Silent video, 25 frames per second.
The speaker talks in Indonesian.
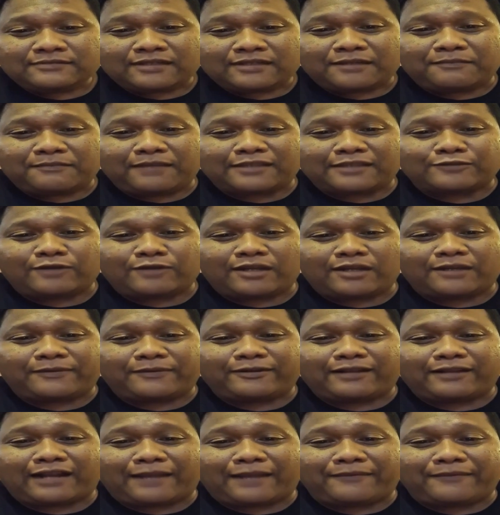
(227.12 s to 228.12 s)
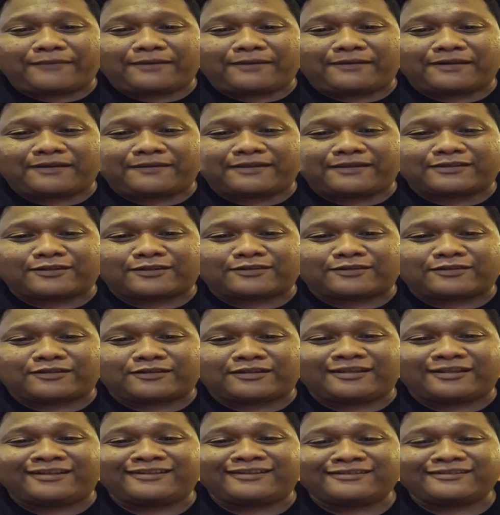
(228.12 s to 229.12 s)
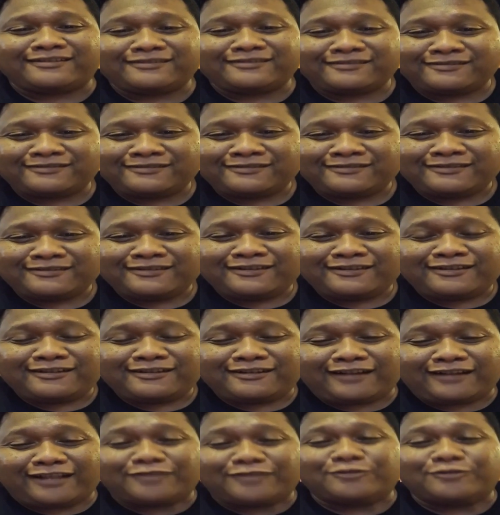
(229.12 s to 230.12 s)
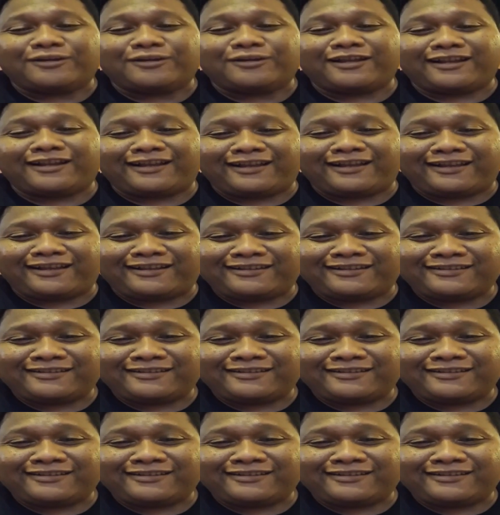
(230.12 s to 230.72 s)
1626 nya udah rame pakai pakai tronton. Nggak juga lah.